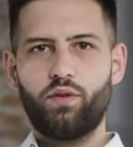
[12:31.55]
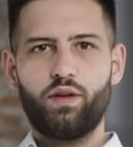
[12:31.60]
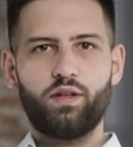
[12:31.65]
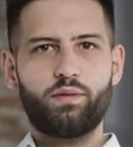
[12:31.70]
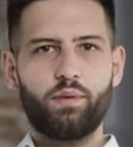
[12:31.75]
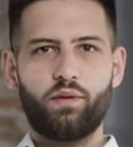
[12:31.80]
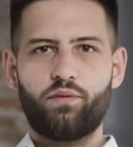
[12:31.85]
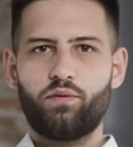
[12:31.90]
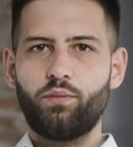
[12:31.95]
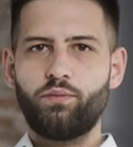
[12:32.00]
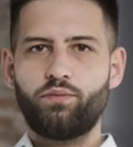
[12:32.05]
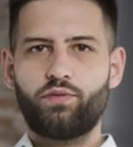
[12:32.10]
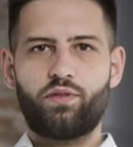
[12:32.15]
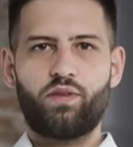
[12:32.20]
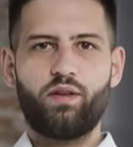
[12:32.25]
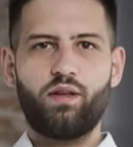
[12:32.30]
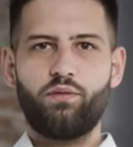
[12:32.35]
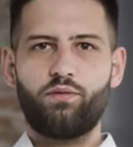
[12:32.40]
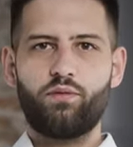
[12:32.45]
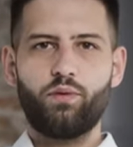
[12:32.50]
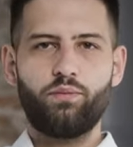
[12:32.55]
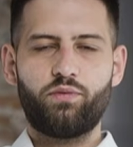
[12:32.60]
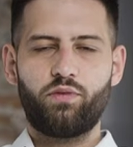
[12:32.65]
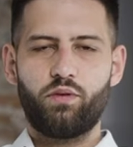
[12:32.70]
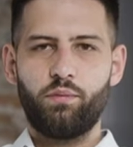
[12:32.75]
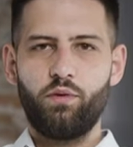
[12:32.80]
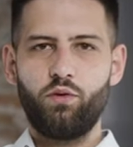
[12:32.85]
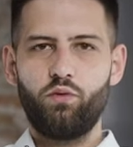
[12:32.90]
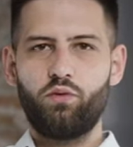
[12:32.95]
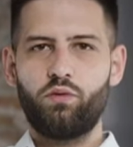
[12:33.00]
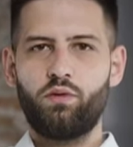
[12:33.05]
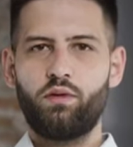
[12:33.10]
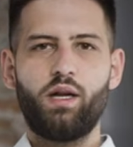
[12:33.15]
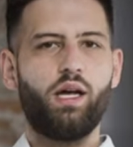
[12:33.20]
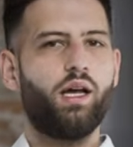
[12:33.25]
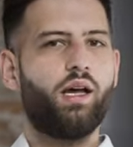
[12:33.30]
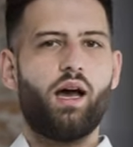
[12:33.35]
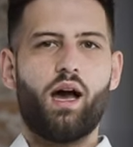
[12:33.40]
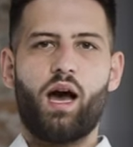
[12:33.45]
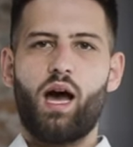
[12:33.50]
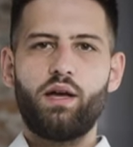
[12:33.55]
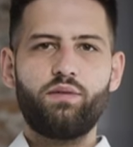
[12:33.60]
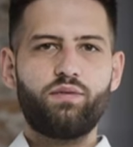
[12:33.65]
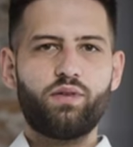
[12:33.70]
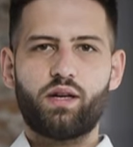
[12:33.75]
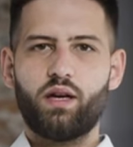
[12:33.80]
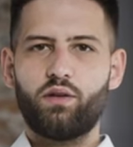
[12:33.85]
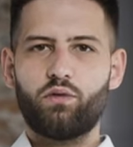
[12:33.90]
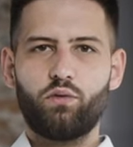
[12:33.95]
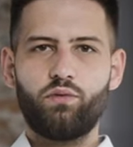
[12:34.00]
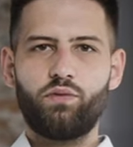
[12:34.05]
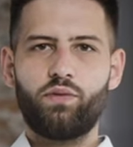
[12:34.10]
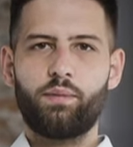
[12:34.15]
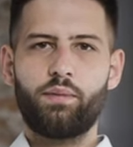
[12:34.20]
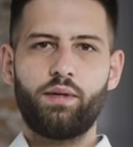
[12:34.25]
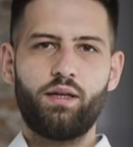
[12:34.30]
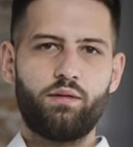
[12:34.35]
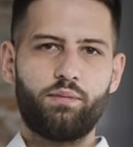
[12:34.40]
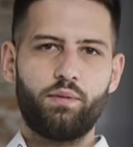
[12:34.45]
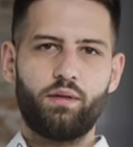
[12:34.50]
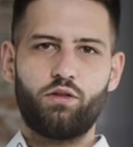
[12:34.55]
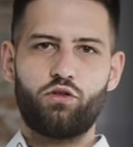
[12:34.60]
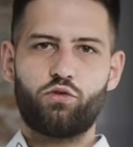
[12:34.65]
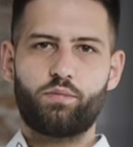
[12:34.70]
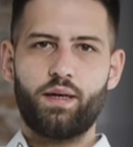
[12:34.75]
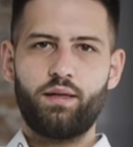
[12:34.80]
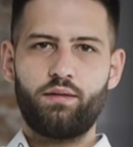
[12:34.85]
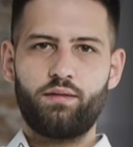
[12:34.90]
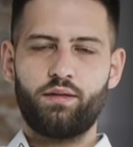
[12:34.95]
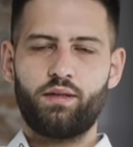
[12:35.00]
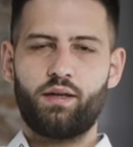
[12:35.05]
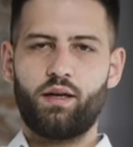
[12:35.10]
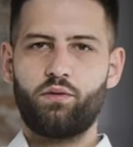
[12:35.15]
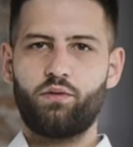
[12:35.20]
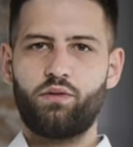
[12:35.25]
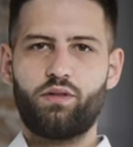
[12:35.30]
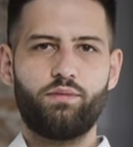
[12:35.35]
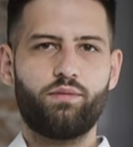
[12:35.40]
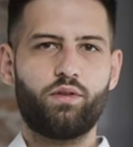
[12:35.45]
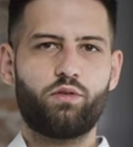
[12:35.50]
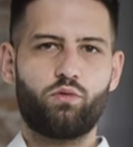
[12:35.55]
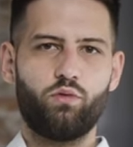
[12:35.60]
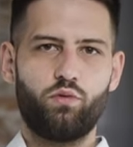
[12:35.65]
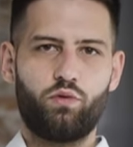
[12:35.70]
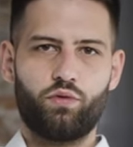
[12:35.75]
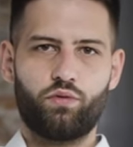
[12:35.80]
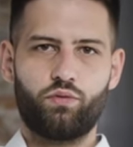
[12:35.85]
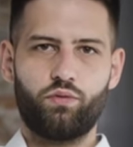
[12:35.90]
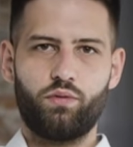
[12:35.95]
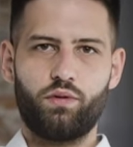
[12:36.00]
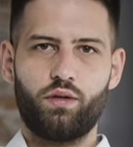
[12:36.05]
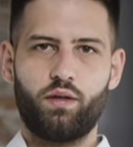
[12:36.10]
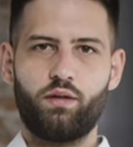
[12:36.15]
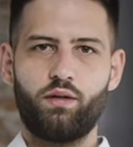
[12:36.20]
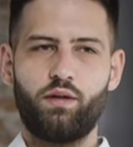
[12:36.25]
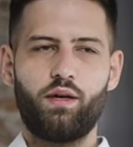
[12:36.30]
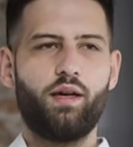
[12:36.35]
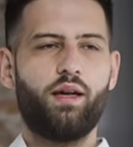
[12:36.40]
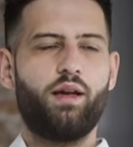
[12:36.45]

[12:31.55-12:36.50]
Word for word: wenn ich mal 5, 10, 15 Minuten einfach ganz unverbindlich mit denen sprechen kann und dem was Gutes tun kann,